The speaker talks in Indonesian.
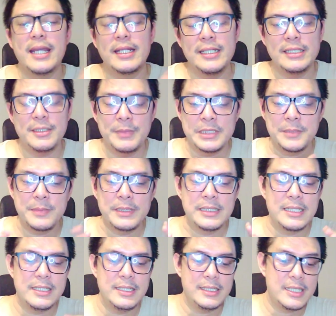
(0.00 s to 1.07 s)
nih teman-teman
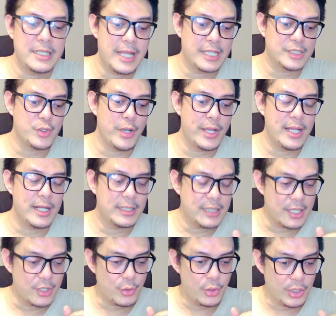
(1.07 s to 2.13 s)
tadi dari XOL
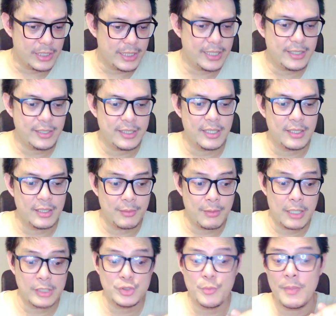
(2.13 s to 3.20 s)
naro rolling yang
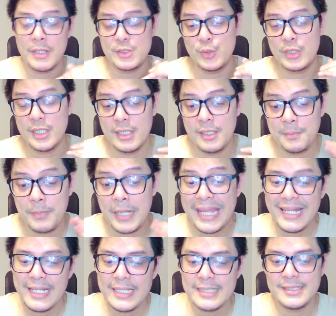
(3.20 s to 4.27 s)
langsung masuk ke
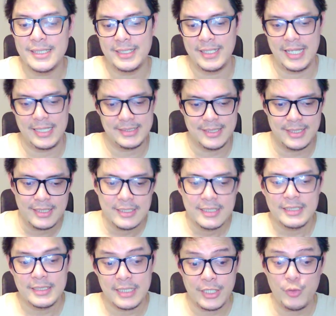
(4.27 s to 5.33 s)
playlistnya guys ya.
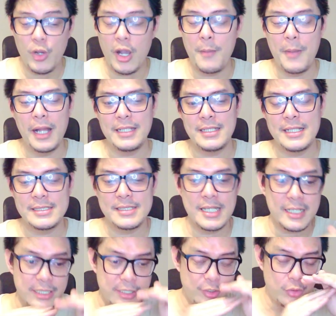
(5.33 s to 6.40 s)
Jadi gue nggak bakal
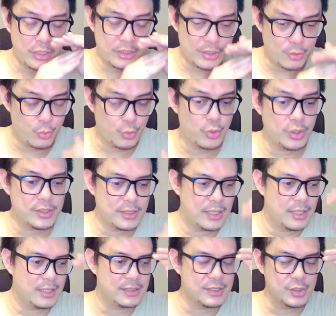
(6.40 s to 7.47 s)
nyasar, ini udah terurut
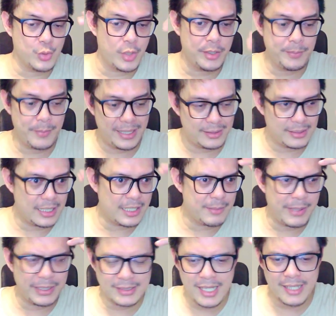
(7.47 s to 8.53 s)
uh, sesuai main, dari
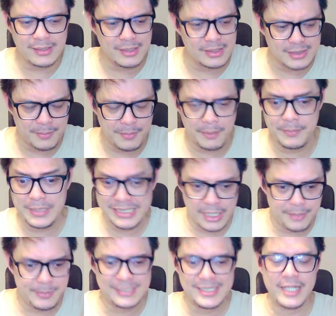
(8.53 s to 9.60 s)
main title sama beside
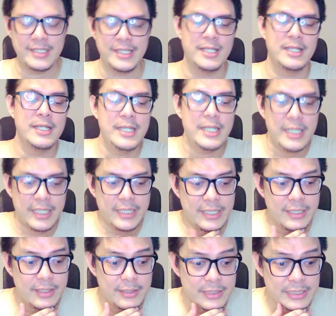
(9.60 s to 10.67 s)
beside nih.
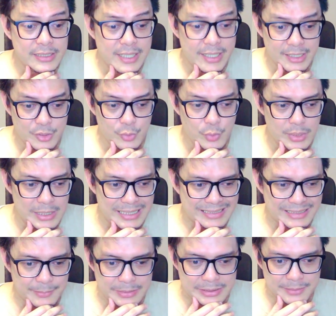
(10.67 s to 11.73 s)
Ini di track kedua
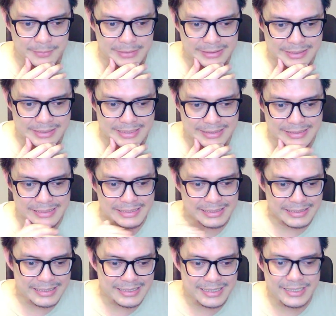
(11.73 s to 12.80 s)
teman-teman ternyata
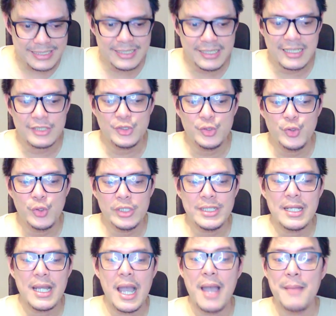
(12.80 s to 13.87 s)
di sini
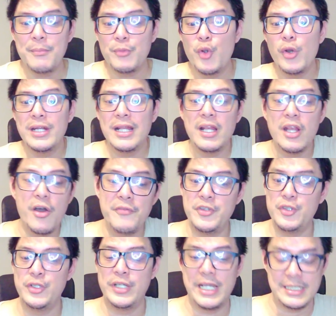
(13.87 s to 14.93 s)
judulnya I'm Gonna Love
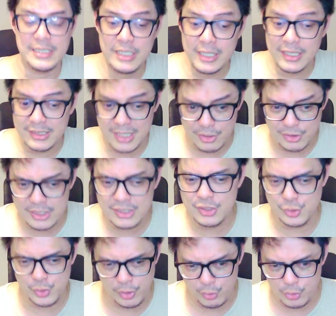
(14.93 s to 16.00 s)
You nih guys. Ini seharusnya
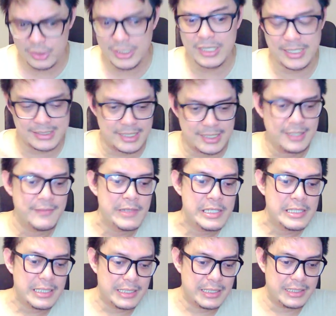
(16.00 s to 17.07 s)
sesuai urutan guys ya
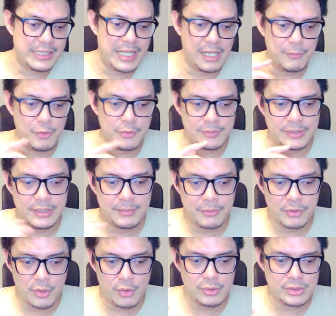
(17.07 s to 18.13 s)
uh, di album. Ini
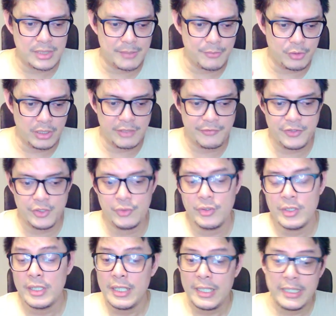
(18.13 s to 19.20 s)
Rose I'm Gonna Love You.
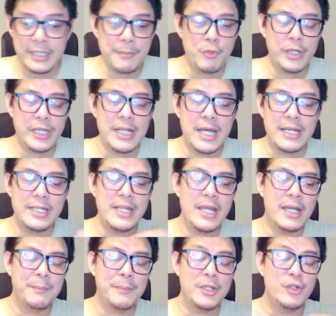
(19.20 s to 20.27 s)
Ini mungkin hari ini
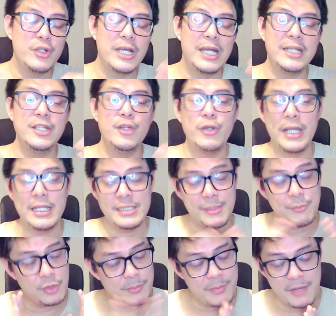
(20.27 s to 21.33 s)
akan penuh dengan Dio guys ya.
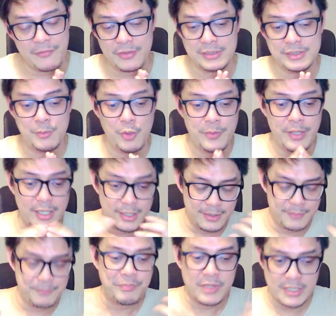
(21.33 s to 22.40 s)
Mohon maaf ya sebelumnya
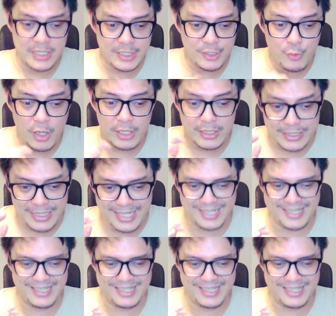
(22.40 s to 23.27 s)
jadi gue akan react